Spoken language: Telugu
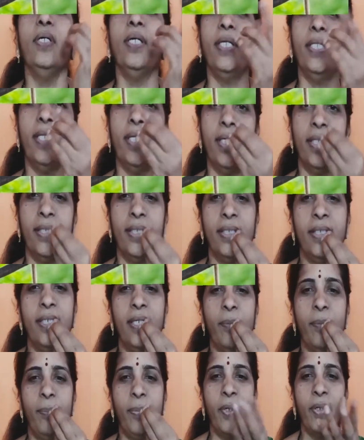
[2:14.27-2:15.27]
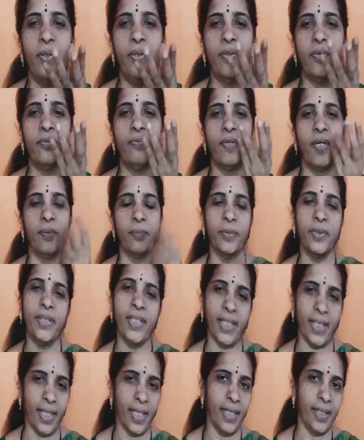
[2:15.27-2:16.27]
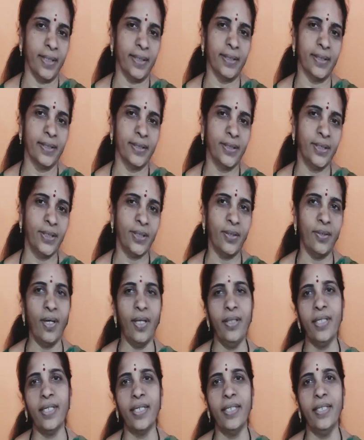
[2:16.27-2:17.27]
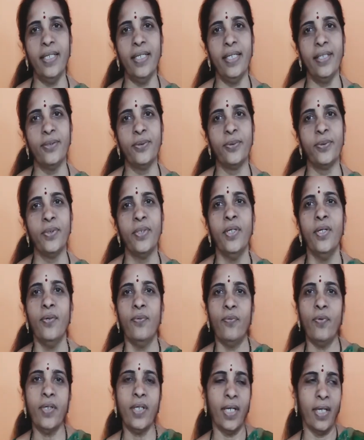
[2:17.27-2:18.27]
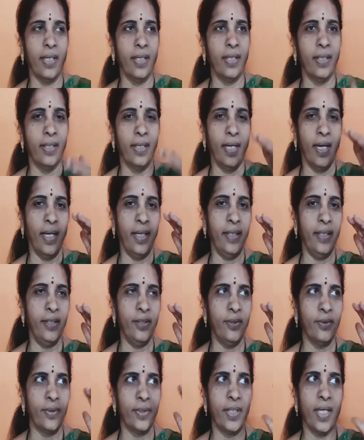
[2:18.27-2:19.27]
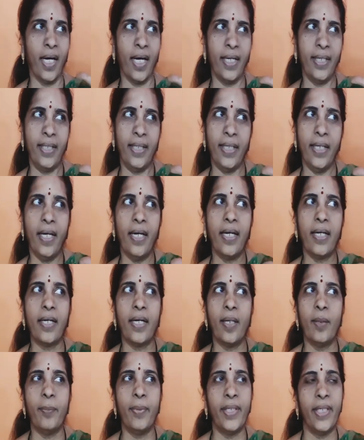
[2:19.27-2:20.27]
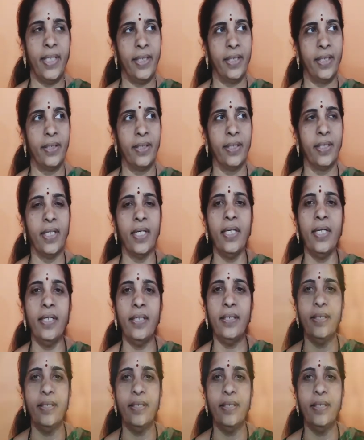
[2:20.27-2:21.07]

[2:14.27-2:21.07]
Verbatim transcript: ఏదైనా తింటే పండు ఫలము తినాలి సో అందుకని నేను ఒక అరటి తోట అరటి గల కనపడేటట్టుగా